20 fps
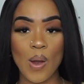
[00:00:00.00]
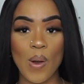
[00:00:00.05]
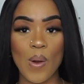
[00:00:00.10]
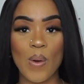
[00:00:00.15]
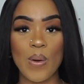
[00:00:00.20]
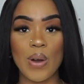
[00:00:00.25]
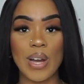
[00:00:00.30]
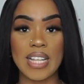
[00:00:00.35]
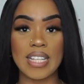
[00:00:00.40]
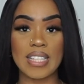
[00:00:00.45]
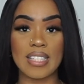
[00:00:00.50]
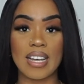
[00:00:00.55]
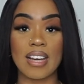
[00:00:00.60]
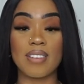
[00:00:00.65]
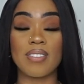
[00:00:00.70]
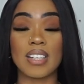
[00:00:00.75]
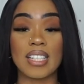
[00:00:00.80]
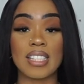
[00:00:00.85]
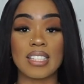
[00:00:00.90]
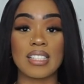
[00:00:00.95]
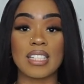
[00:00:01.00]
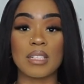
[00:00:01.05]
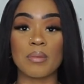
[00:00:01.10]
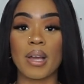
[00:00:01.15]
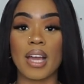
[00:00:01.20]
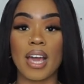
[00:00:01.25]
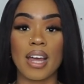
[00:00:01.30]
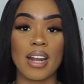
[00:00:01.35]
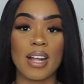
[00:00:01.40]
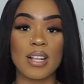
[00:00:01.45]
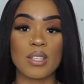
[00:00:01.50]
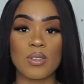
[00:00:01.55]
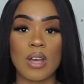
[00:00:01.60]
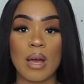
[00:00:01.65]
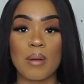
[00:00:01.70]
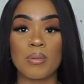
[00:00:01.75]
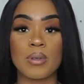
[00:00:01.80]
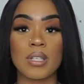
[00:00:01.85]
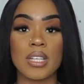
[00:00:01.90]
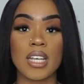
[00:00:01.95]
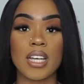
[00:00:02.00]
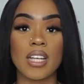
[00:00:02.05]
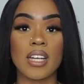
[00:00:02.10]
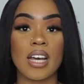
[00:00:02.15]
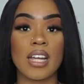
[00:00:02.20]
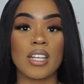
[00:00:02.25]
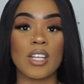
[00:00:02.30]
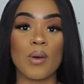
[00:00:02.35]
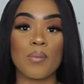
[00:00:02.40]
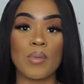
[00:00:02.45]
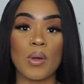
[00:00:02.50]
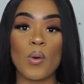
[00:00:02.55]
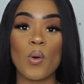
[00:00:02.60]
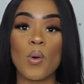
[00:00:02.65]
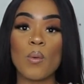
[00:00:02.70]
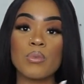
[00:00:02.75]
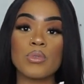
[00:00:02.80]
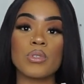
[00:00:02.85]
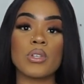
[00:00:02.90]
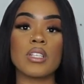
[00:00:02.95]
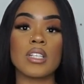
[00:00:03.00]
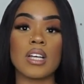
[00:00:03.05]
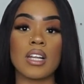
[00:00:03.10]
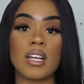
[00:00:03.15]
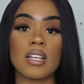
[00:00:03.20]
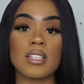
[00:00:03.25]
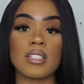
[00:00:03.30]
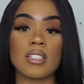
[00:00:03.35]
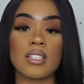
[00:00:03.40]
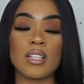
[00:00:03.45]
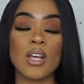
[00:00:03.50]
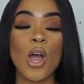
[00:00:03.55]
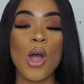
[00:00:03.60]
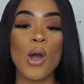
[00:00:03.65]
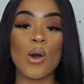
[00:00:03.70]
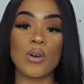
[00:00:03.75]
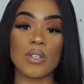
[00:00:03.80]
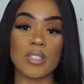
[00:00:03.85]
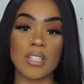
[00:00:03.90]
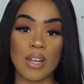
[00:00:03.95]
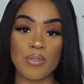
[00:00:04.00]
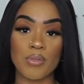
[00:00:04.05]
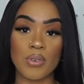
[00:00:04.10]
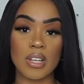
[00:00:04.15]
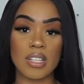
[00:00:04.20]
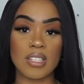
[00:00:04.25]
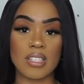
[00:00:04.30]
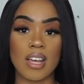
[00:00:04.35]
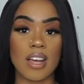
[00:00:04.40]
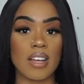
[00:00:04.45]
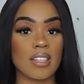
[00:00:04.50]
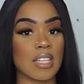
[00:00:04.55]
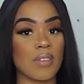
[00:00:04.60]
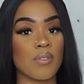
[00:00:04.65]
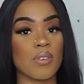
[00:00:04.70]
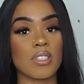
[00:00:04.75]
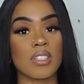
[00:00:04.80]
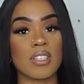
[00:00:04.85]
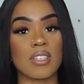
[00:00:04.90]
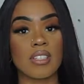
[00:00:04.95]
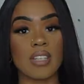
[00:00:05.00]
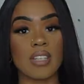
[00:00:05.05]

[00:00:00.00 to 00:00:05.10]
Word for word: Und ja, vergesst nicht, meinen Kanal zu abonnieren, einen Daumen nach oben zu hinterlassen. Und dann würde ich sagen, sehen wir uns das